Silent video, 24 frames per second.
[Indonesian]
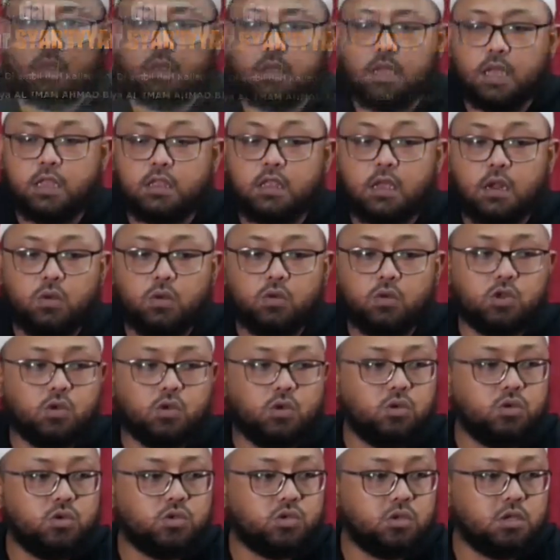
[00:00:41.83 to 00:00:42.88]
di antara
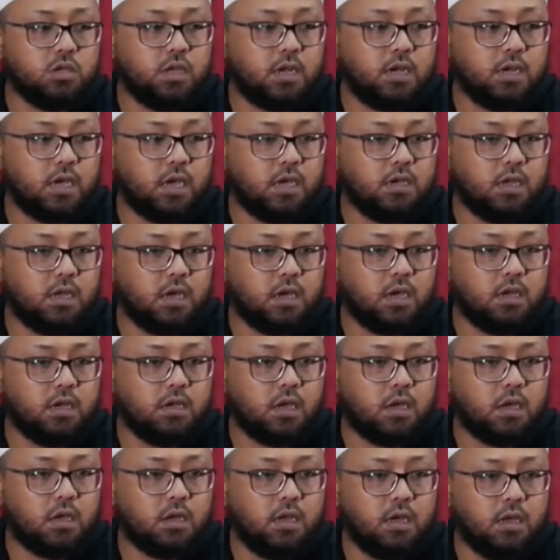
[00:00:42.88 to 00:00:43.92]
usul-usul dan
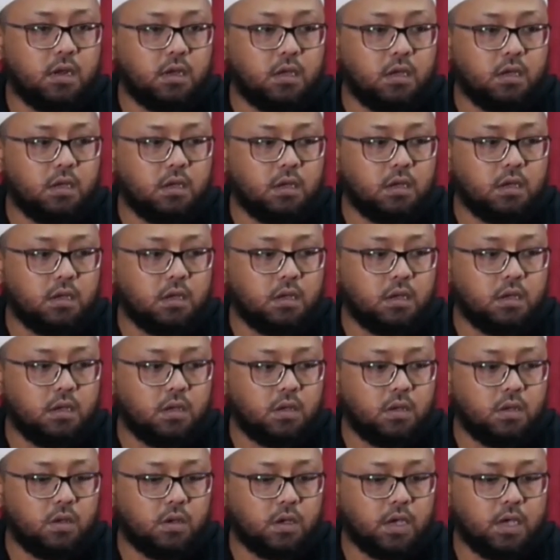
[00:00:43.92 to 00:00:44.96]
kaidah-kaidah kodar,
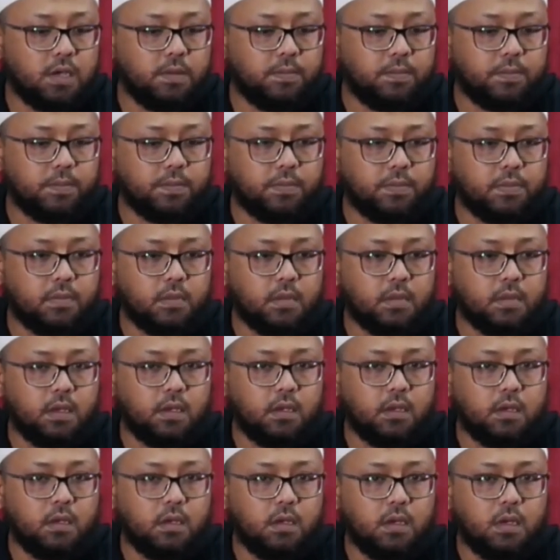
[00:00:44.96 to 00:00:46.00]
oke okay?
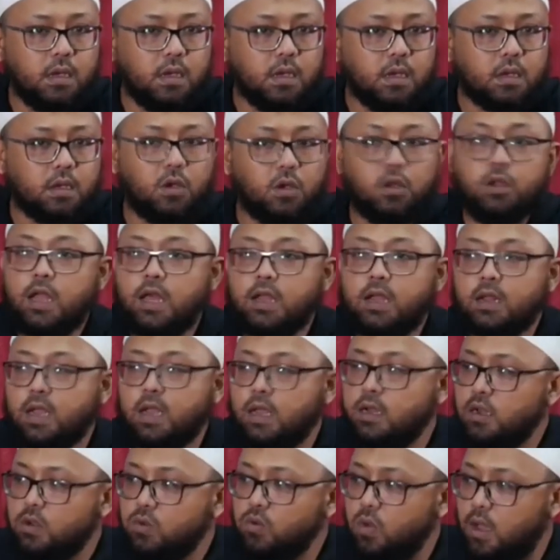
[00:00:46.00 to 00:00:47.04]
kodar
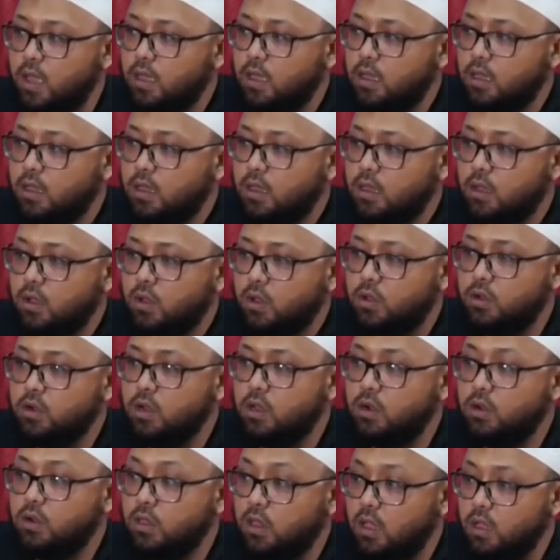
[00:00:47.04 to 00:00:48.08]
ada dua
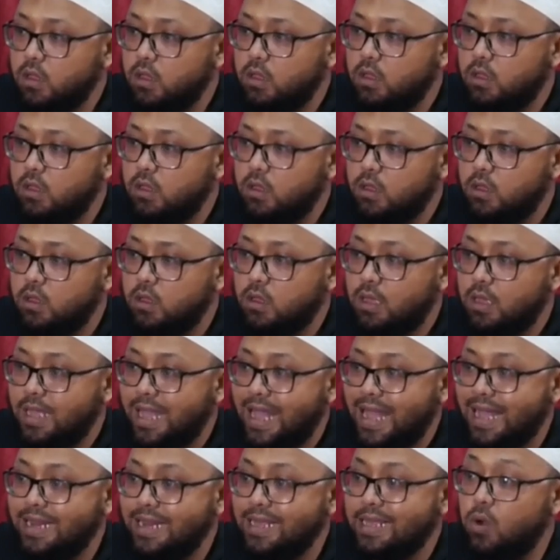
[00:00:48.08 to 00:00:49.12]
kodarullah
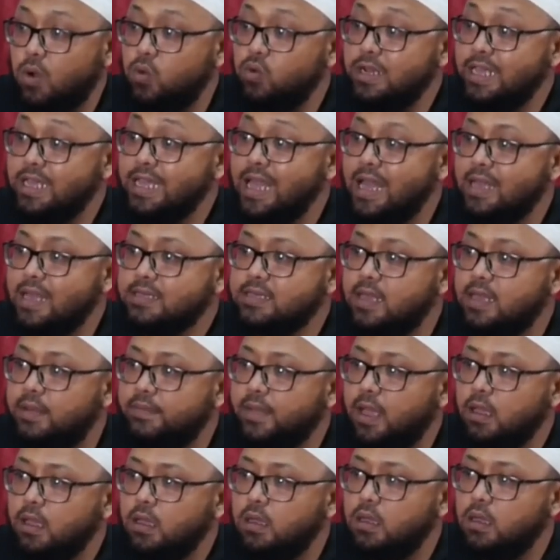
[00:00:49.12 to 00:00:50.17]
al-kauniyah
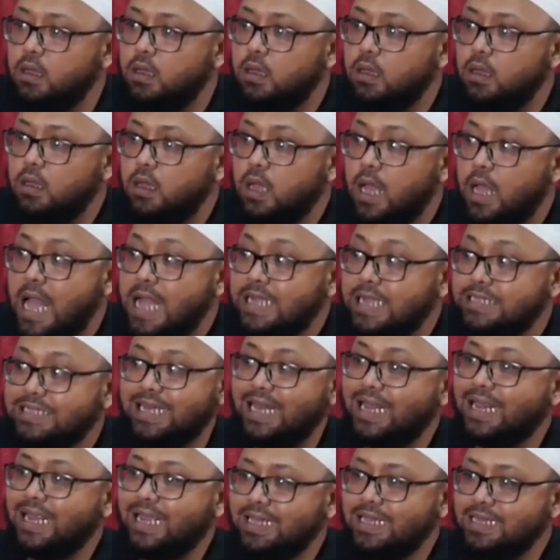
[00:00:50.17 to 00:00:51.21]
sama
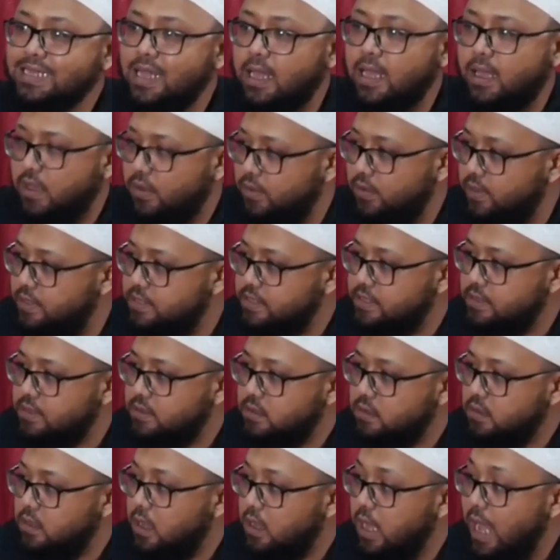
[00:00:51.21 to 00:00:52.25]
syar'iyah
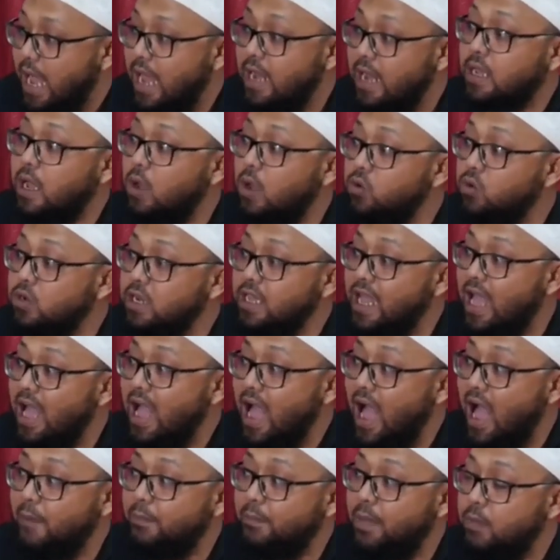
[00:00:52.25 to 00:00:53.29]

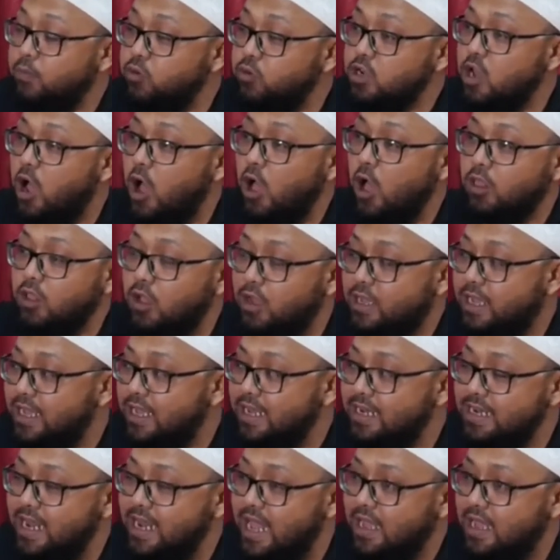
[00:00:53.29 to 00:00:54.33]
al-kauniyah apapun yang Allah
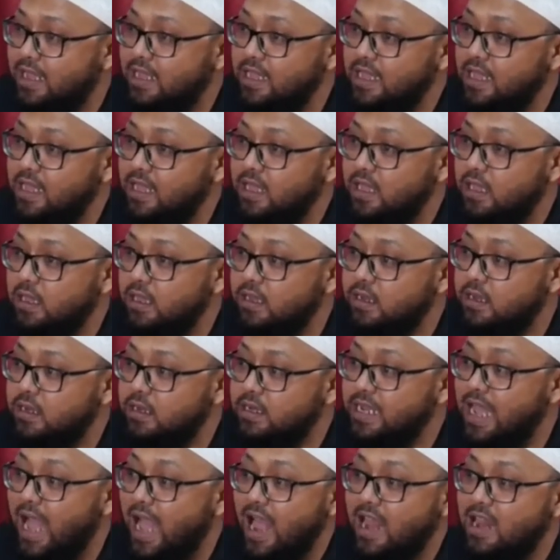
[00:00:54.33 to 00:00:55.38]
kehendaki
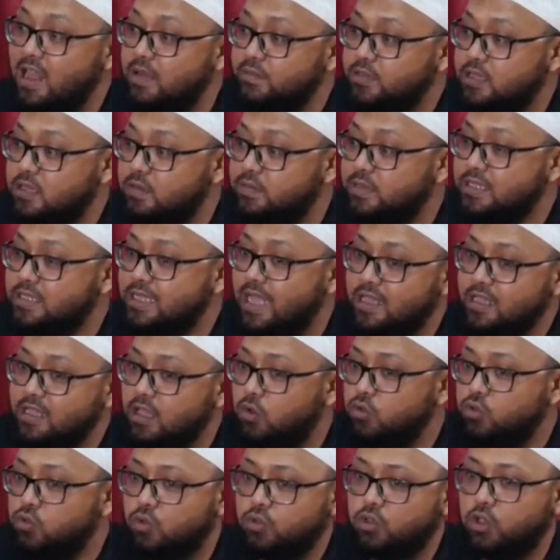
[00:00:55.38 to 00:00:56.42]
di alam semestanya
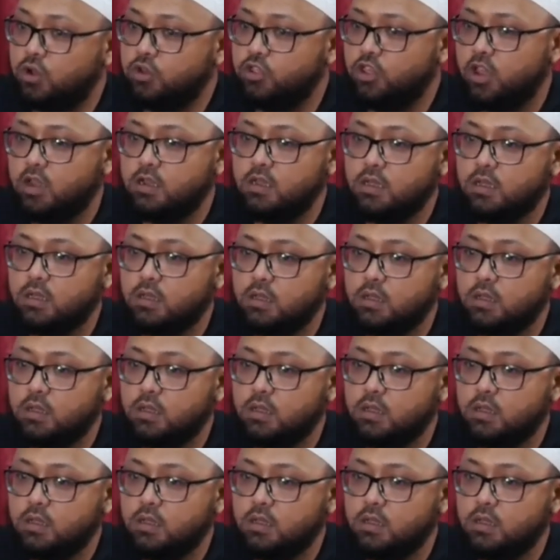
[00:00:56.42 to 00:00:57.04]
untuk terjadi